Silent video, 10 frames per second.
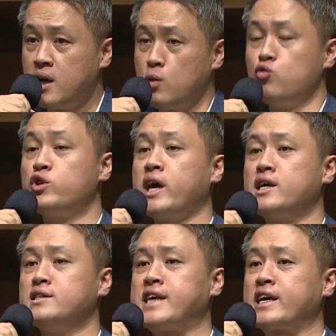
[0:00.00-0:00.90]
우리의
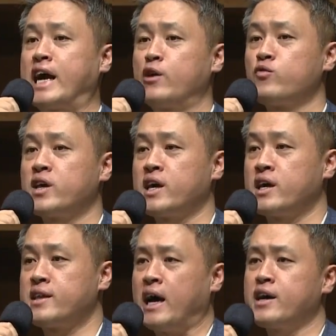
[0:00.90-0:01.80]
인생
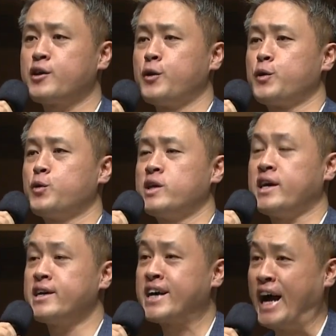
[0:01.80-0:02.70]
가운데 나의 결혼과
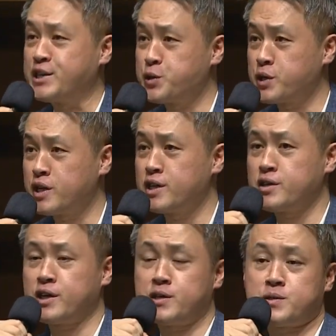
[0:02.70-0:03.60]
나의 가정에
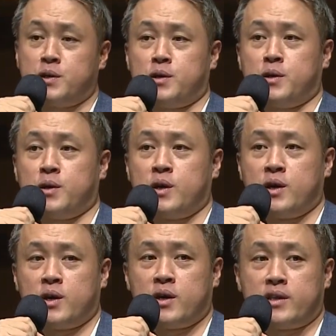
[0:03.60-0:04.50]
대해서
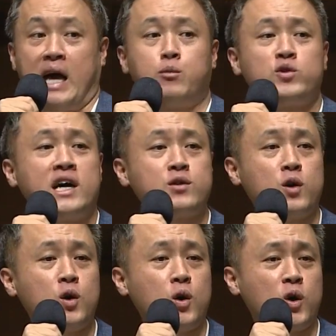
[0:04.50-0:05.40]
나보다
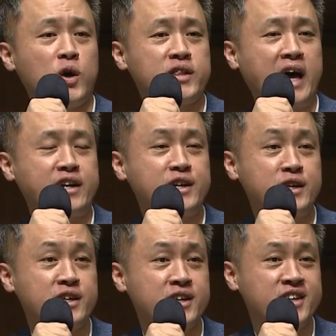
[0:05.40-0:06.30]
더
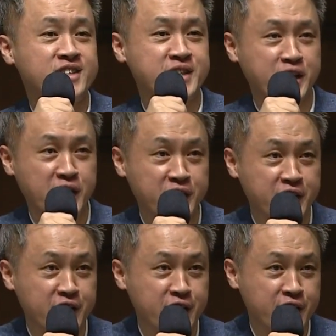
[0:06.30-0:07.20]
나를
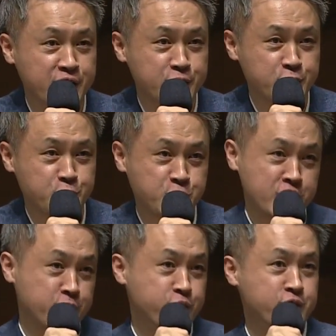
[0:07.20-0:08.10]
생각해
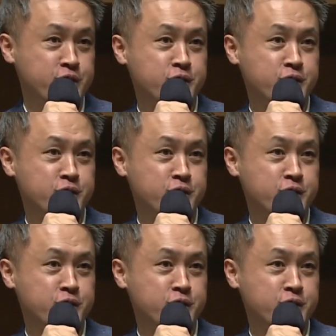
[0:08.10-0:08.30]
주시는 분이요.